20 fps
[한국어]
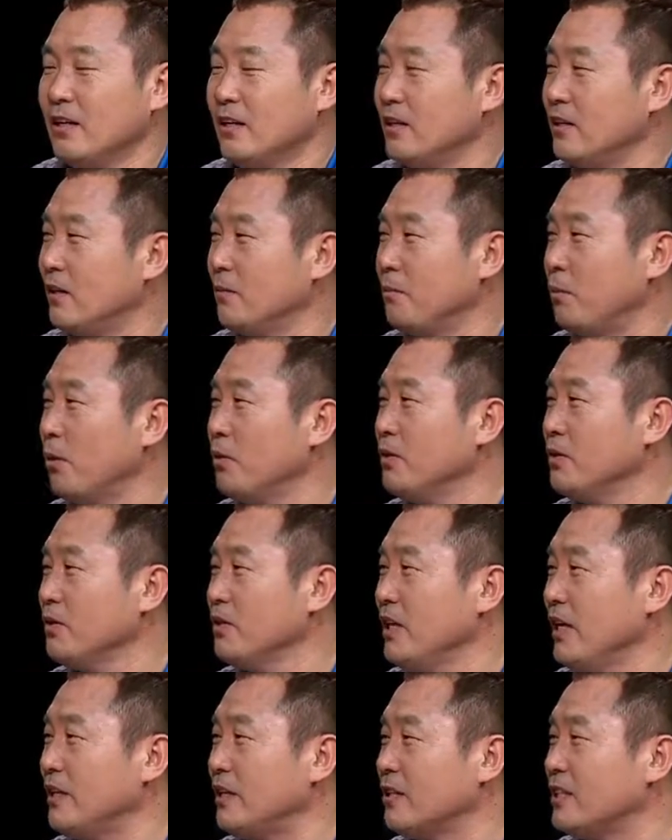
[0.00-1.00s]
이런
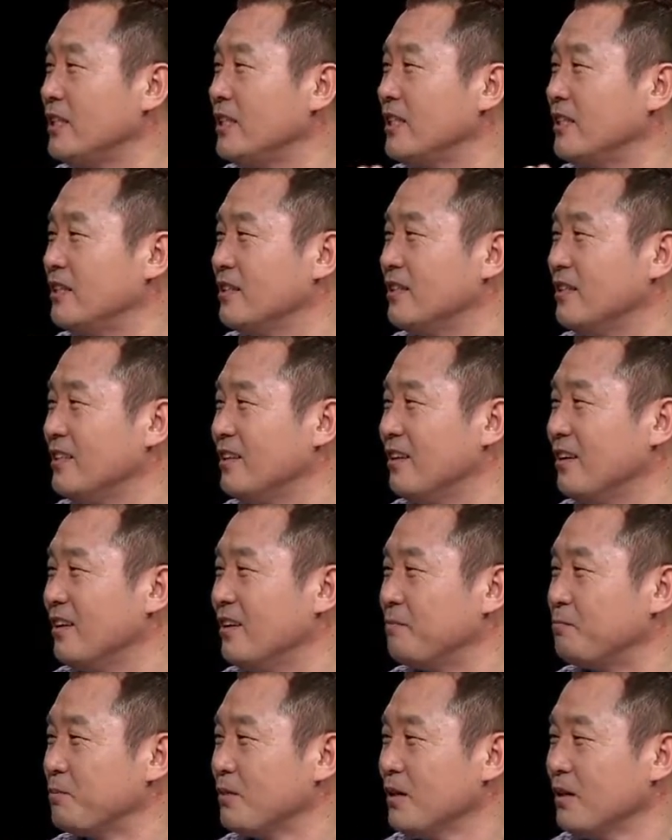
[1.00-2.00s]
본능에 의해서 짖거든요.
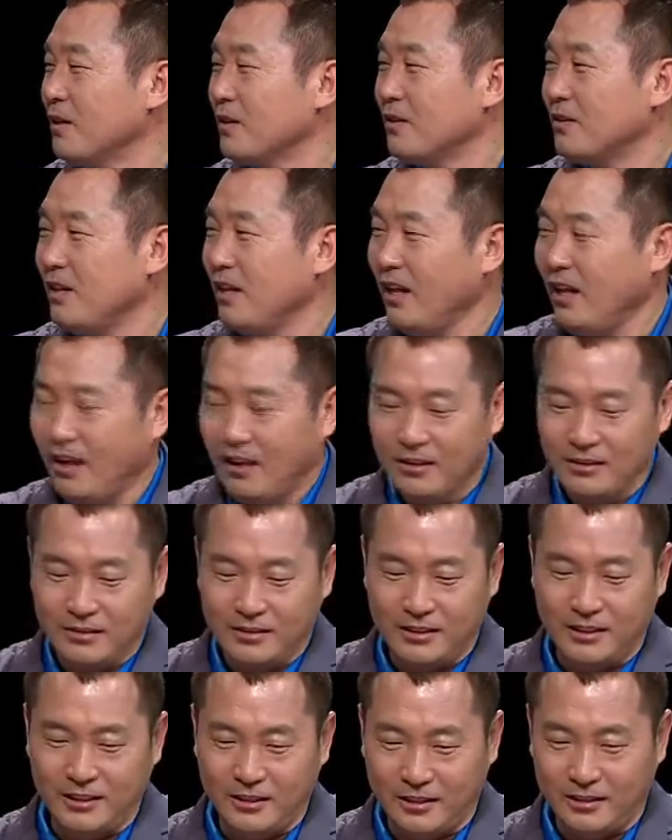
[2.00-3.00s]
음. 근데
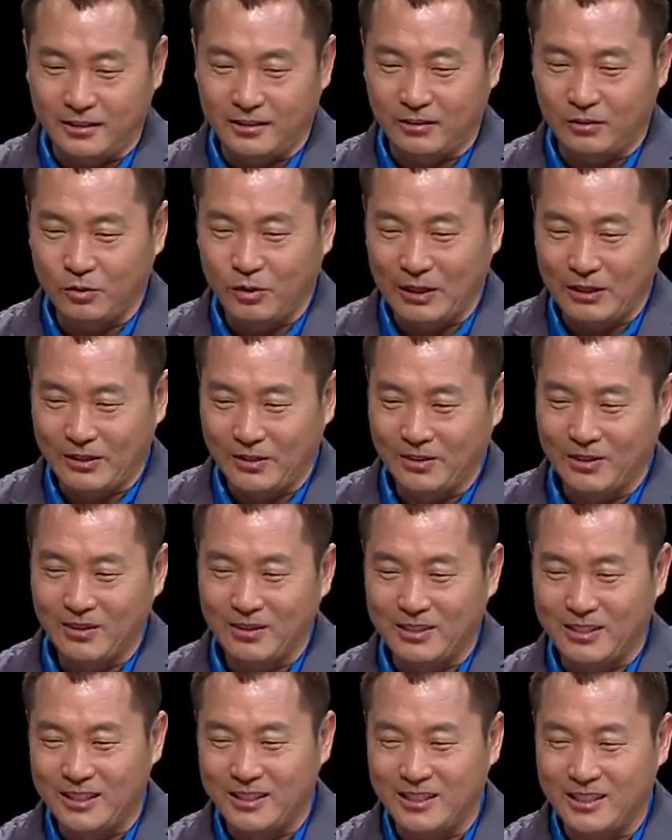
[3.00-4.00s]
짖었어. 누가
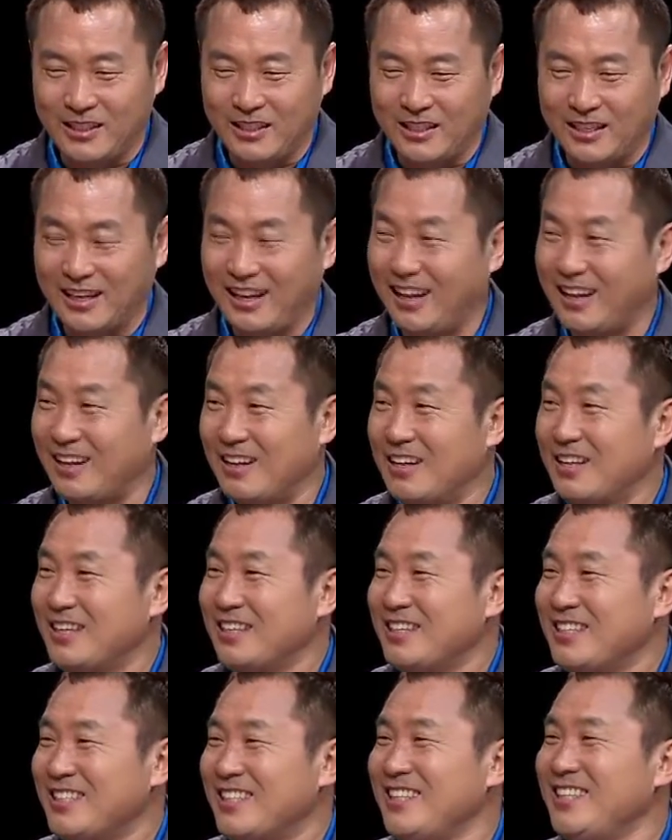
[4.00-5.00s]
텅거려 짖으니까 음.
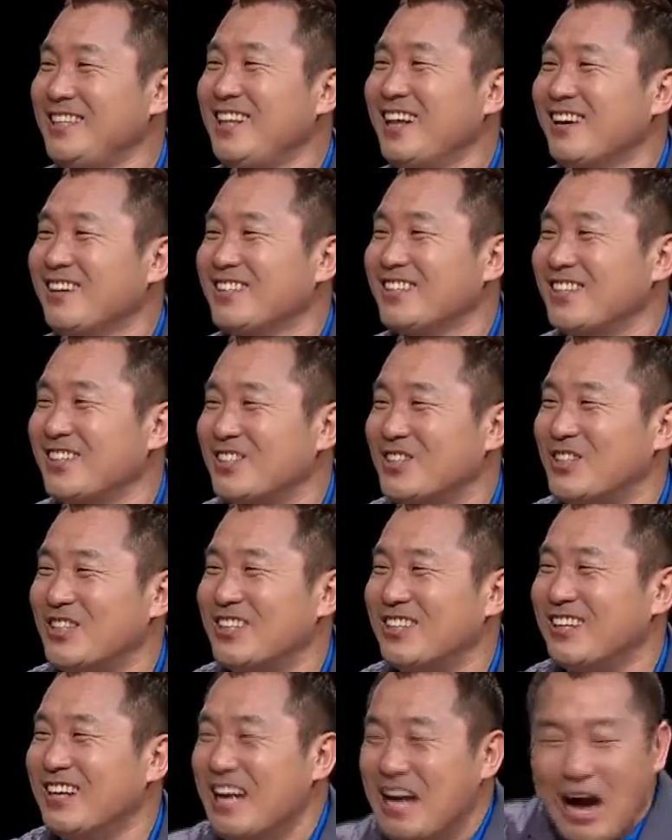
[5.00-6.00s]
신났거든요.
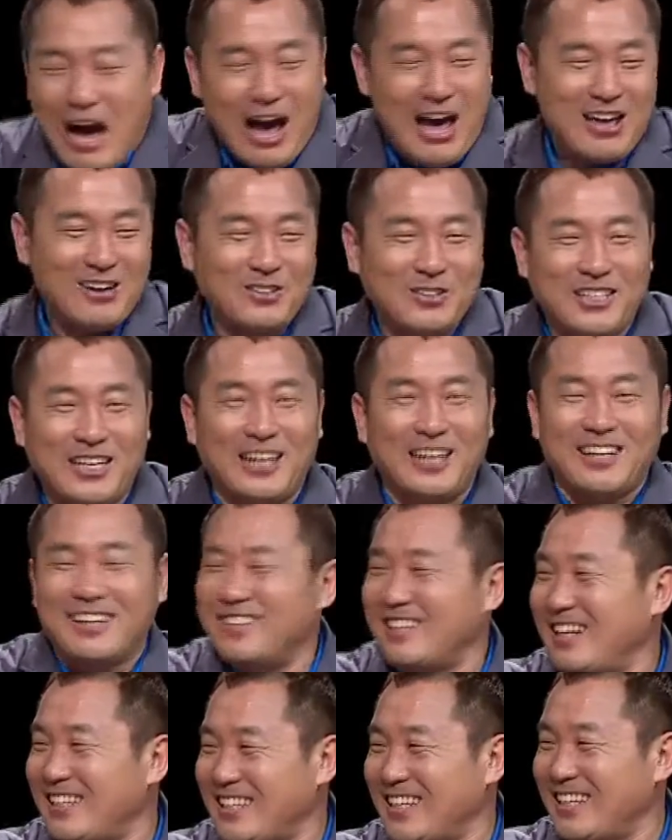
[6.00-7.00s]
주인은 아, 아이고 네.
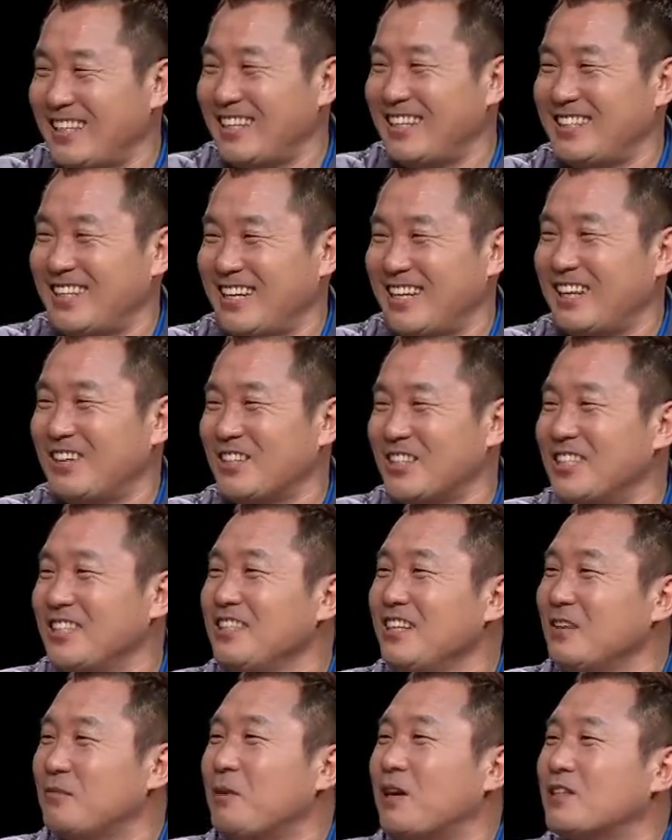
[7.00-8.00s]
내, 내 새끼 내 새끼 하고 아.
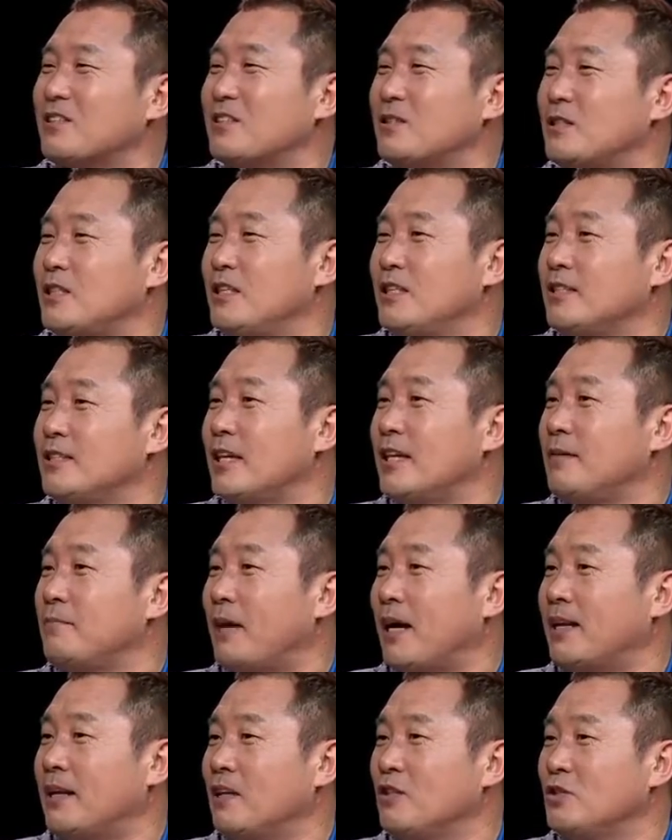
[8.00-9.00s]
신나 막 칭찬을
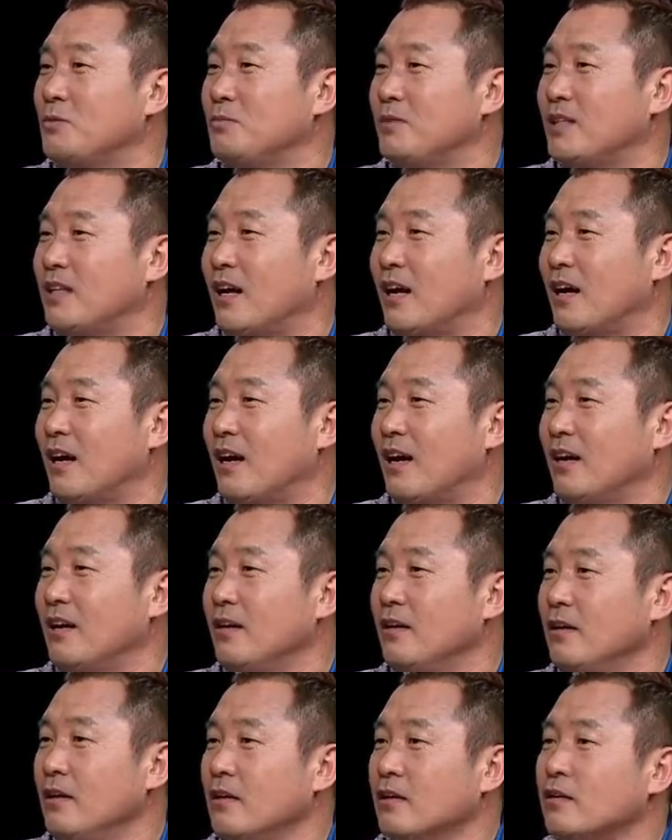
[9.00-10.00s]
많이 해줍니다. 네.